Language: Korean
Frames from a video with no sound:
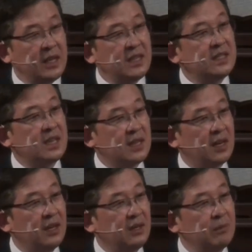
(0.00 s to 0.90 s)
그런데 이
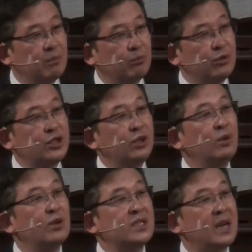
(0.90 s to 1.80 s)
세상에는
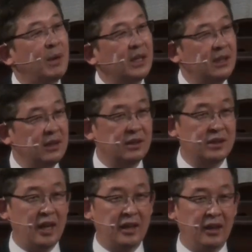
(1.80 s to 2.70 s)
무신론자만
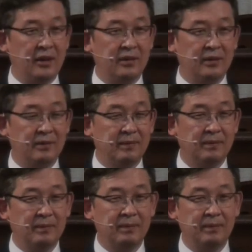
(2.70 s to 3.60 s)
있는 것이 아니에요.
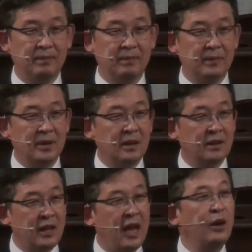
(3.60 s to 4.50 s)

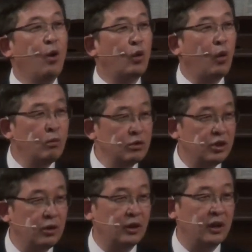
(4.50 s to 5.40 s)

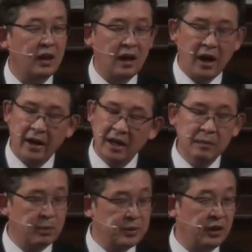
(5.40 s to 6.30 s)
대놓고 무신론,
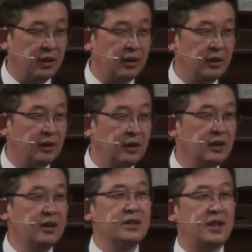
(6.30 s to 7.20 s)
하나님 없어,
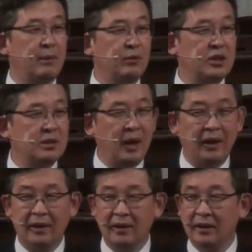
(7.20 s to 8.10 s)
이런 사람도
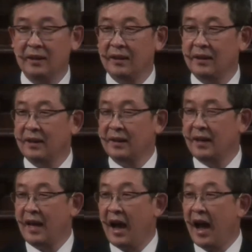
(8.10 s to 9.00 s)
있지만
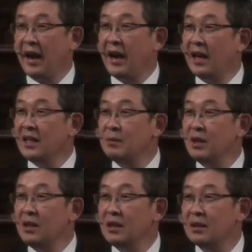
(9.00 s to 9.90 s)

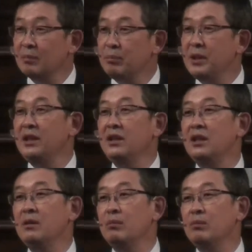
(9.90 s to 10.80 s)
하나님을
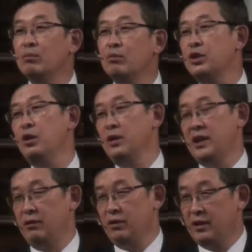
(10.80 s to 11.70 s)
믿는
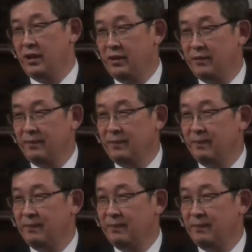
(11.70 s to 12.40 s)
무신론자도 있어요.